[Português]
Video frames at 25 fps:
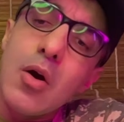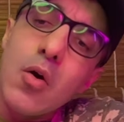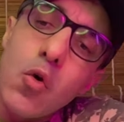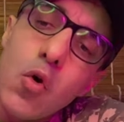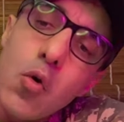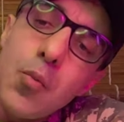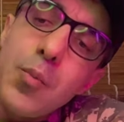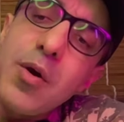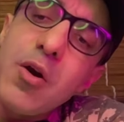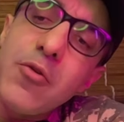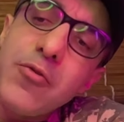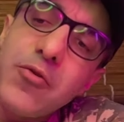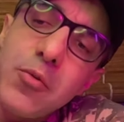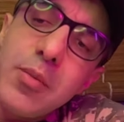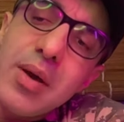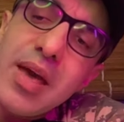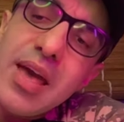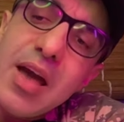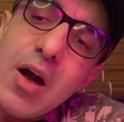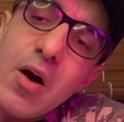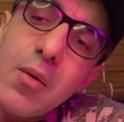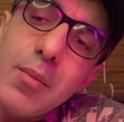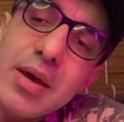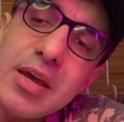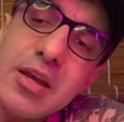o perfume
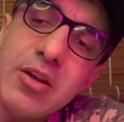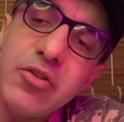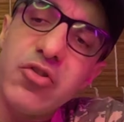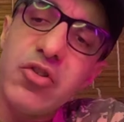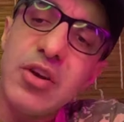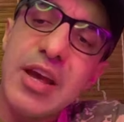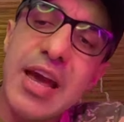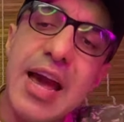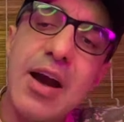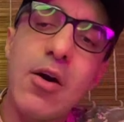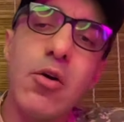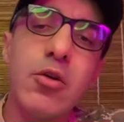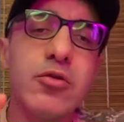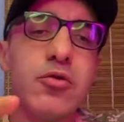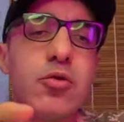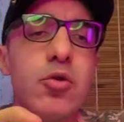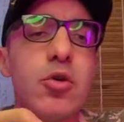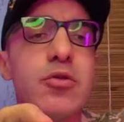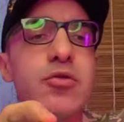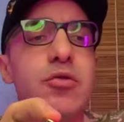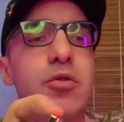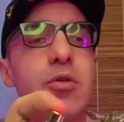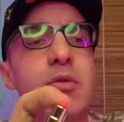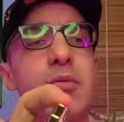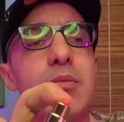realmente é
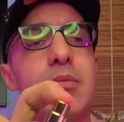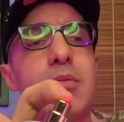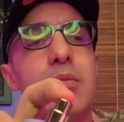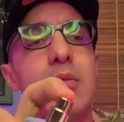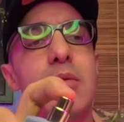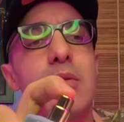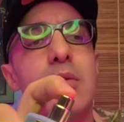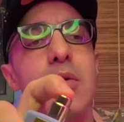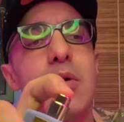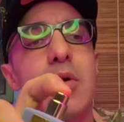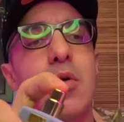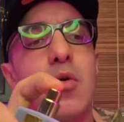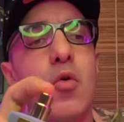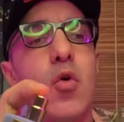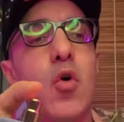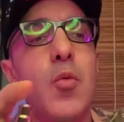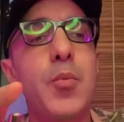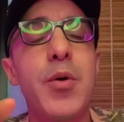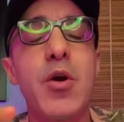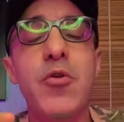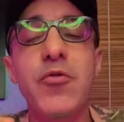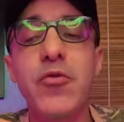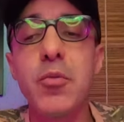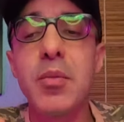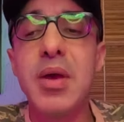gostoso. O
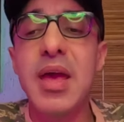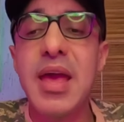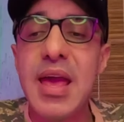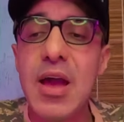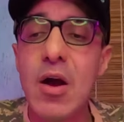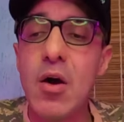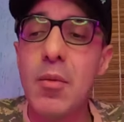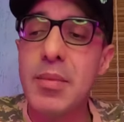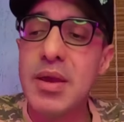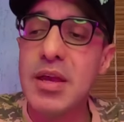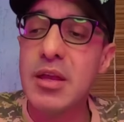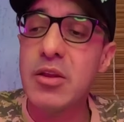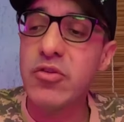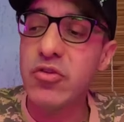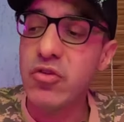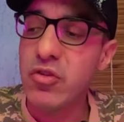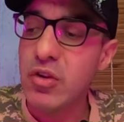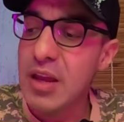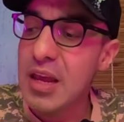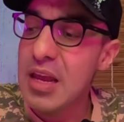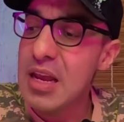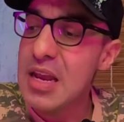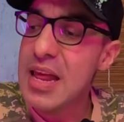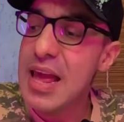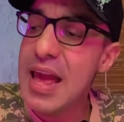perfume realmente,
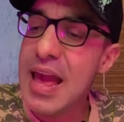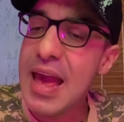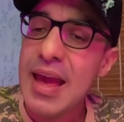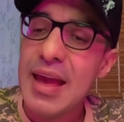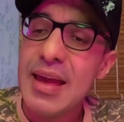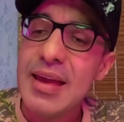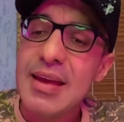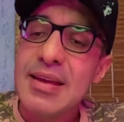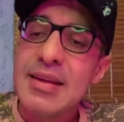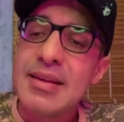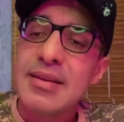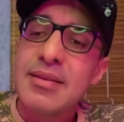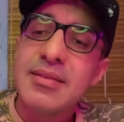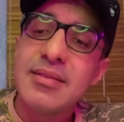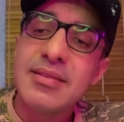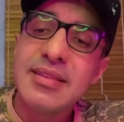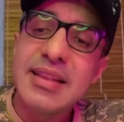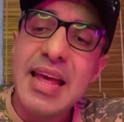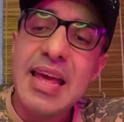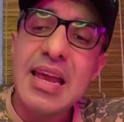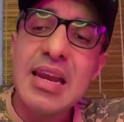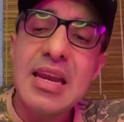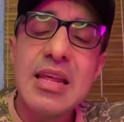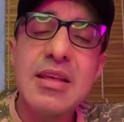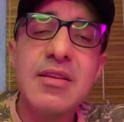ele é
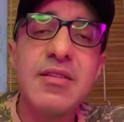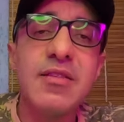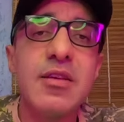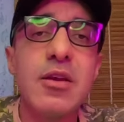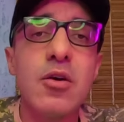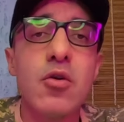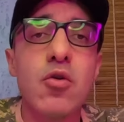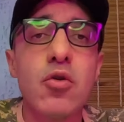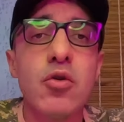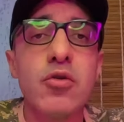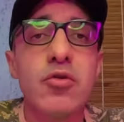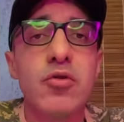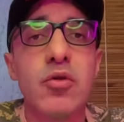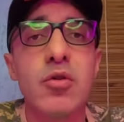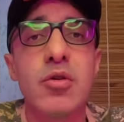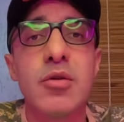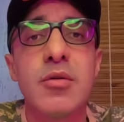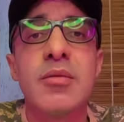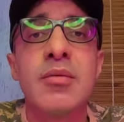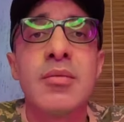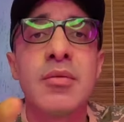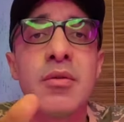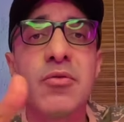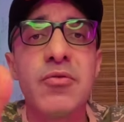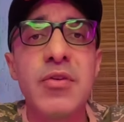delicioso.
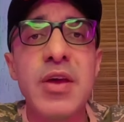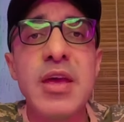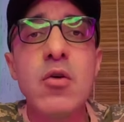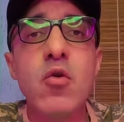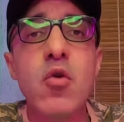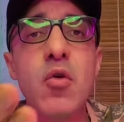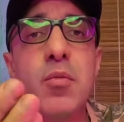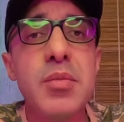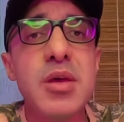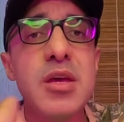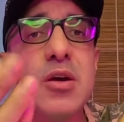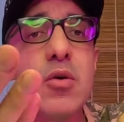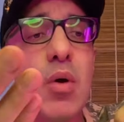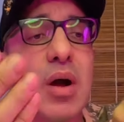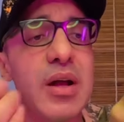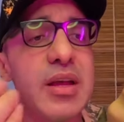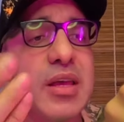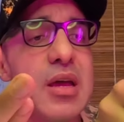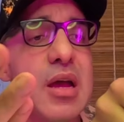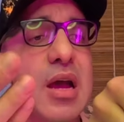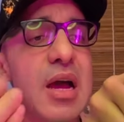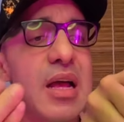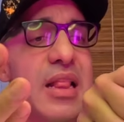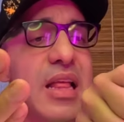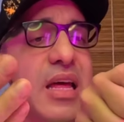Vem comigo
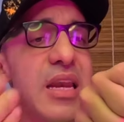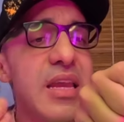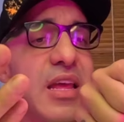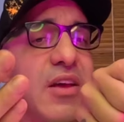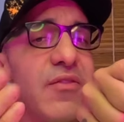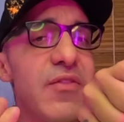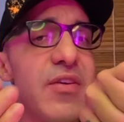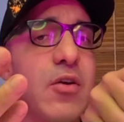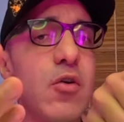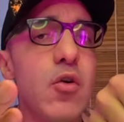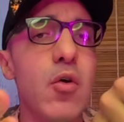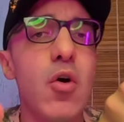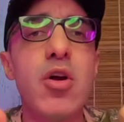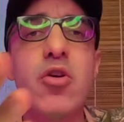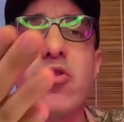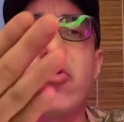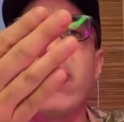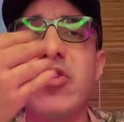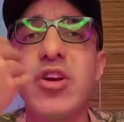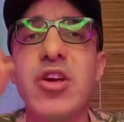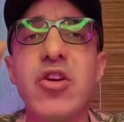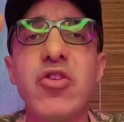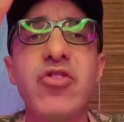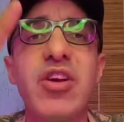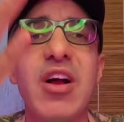aqui, galerinha. Vem, olha o
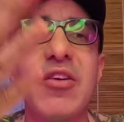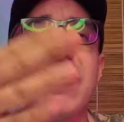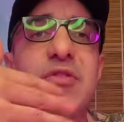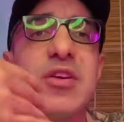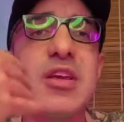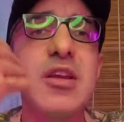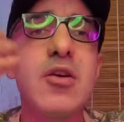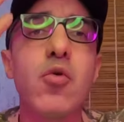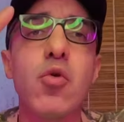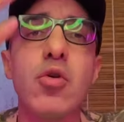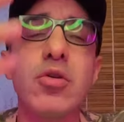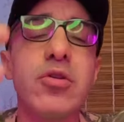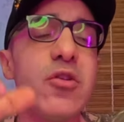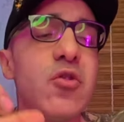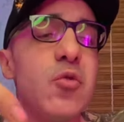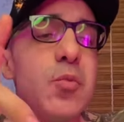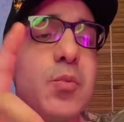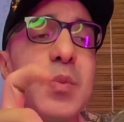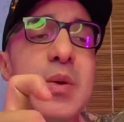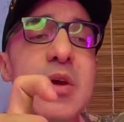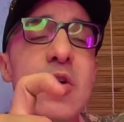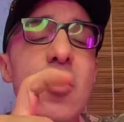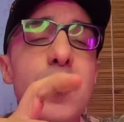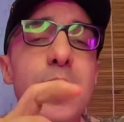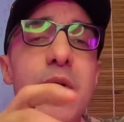cheiro já vindo. Quando
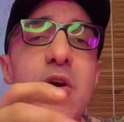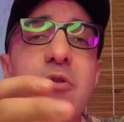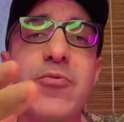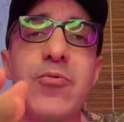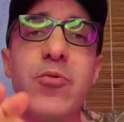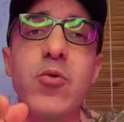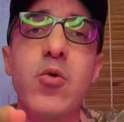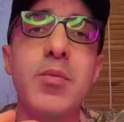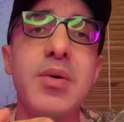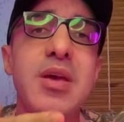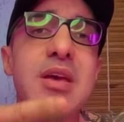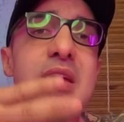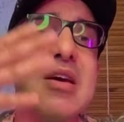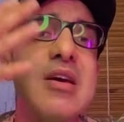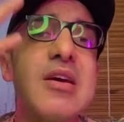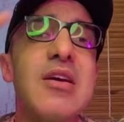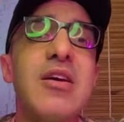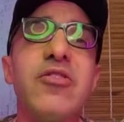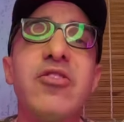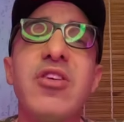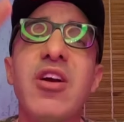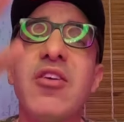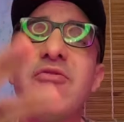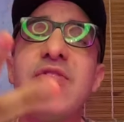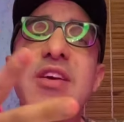espia o perfume,
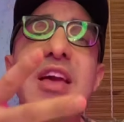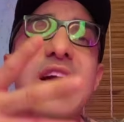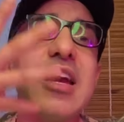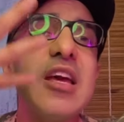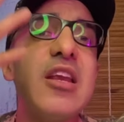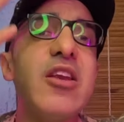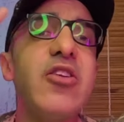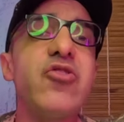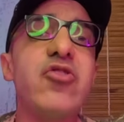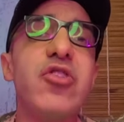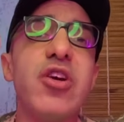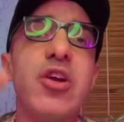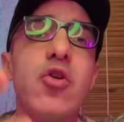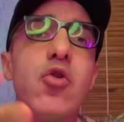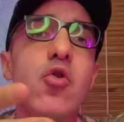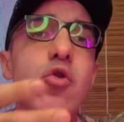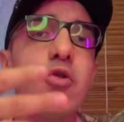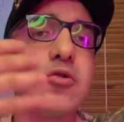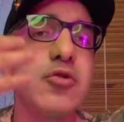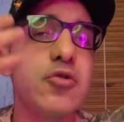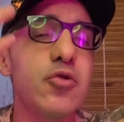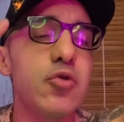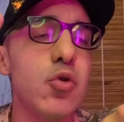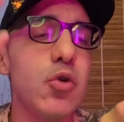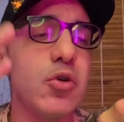já vem aquele cheiro
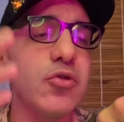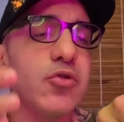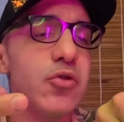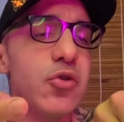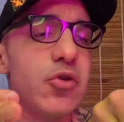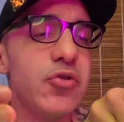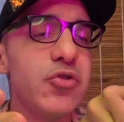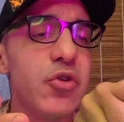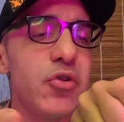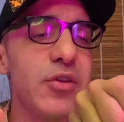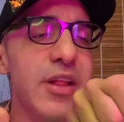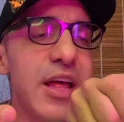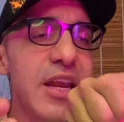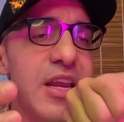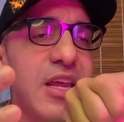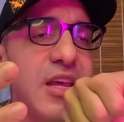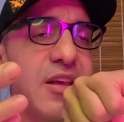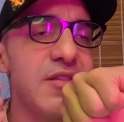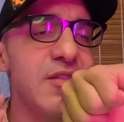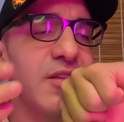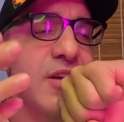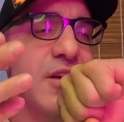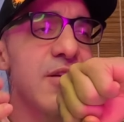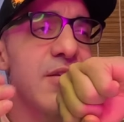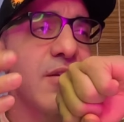gostoso no seu
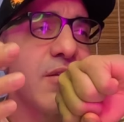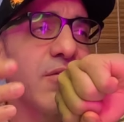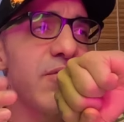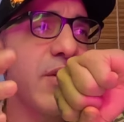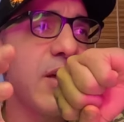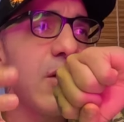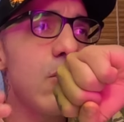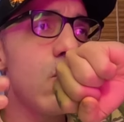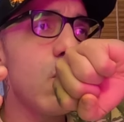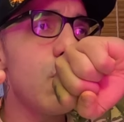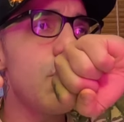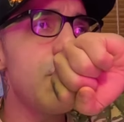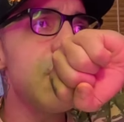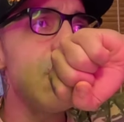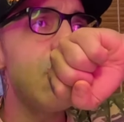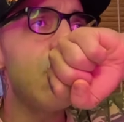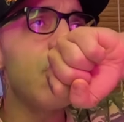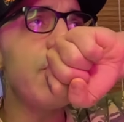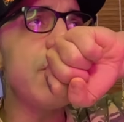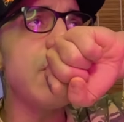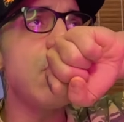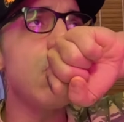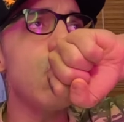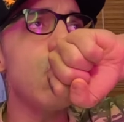nariz. Vem comigo, vem